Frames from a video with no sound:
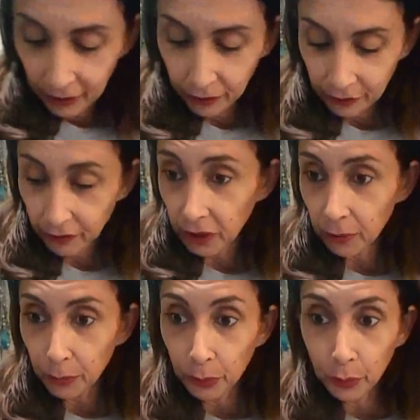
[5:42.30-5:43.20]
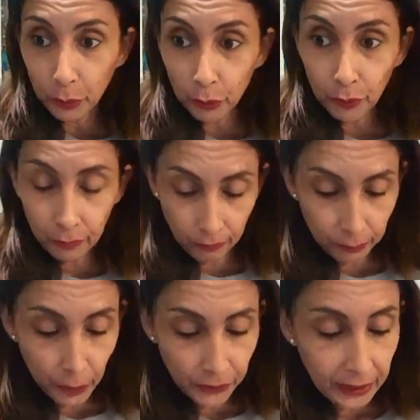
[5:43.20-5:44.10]
que j'aime beaucoup
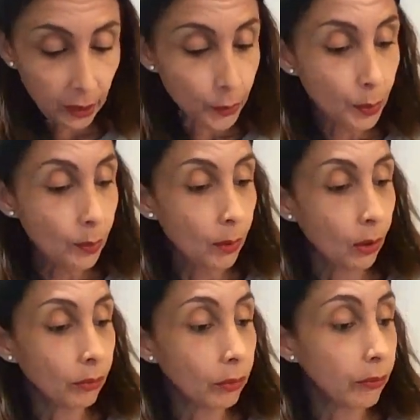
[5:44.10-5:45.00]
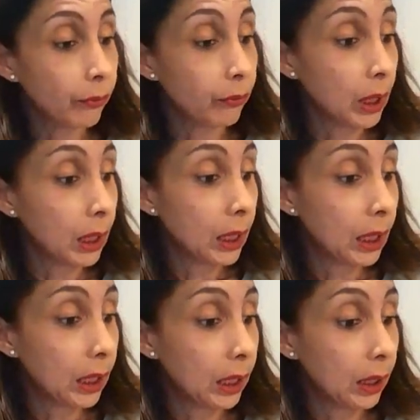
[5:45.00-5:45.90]
porter en ce moment. Donc
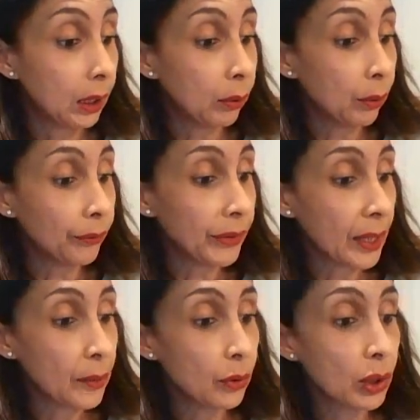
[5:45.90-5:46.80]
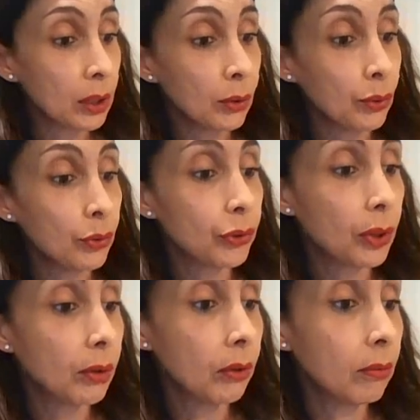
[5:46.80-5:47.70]
voilà, on revient à ce gel douche
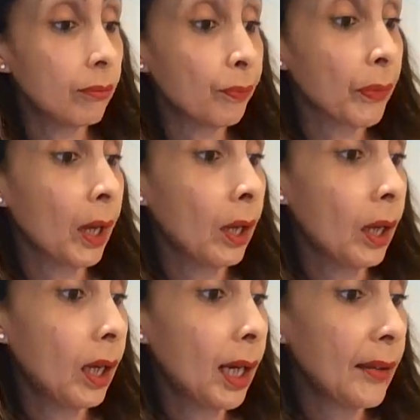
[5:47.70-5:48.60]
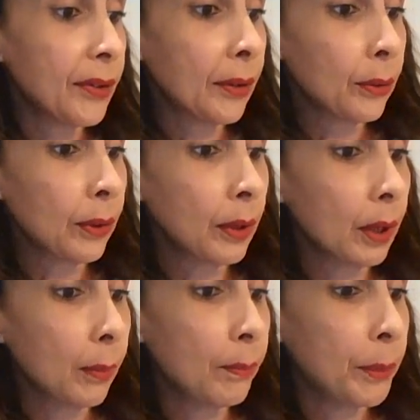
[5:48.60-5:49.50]
à la
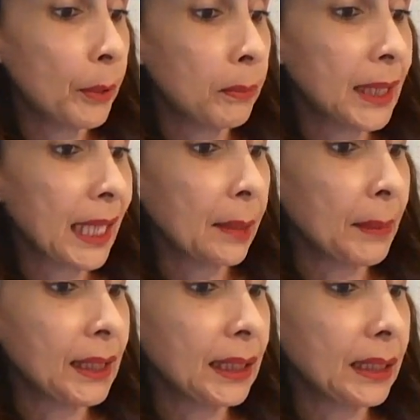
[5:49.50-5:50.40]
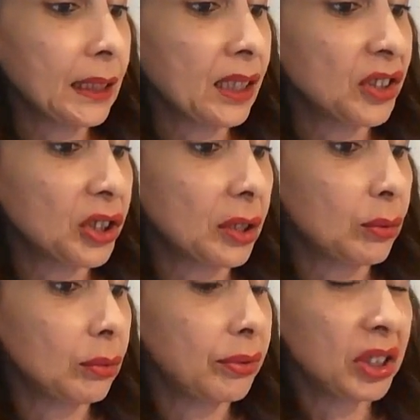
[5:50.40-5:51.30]
senteur pomme caramélisée, un
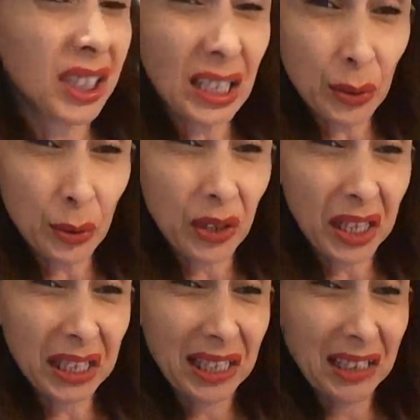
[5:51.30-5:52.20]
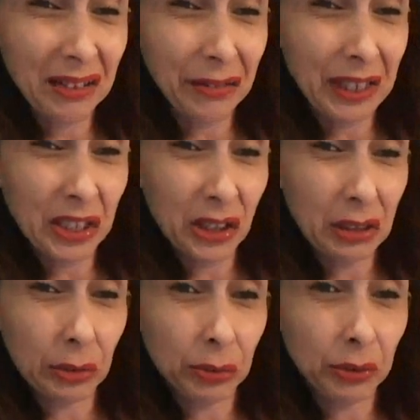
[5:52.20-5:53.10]
gel douche très sucré. Enfin, les
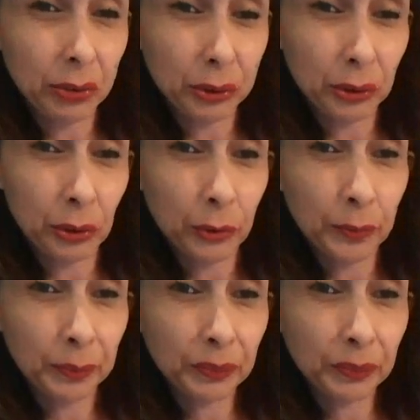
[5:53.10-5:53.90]
gels douches, euh,